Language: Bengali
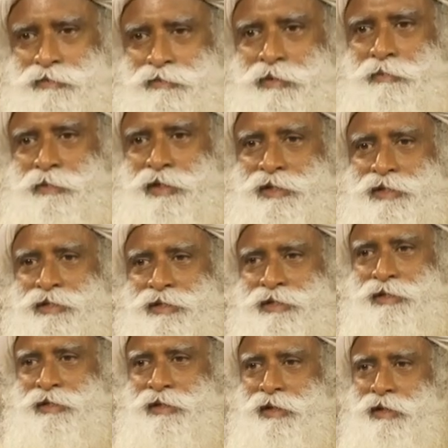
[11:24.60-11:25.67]
যাবেন না
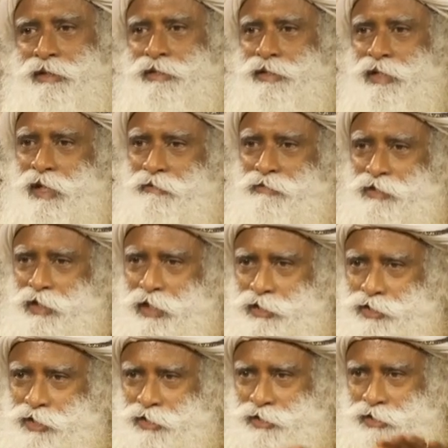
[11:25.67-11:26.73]
সব কিছুকেই
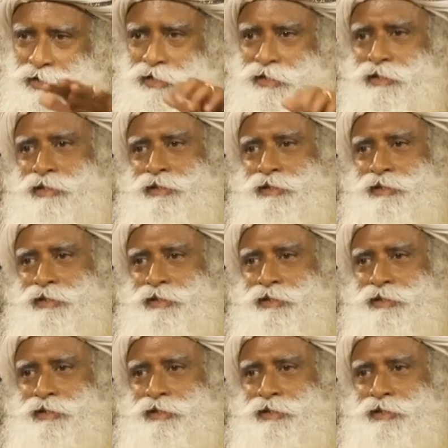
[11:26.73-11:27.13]
দেখুন এভাবে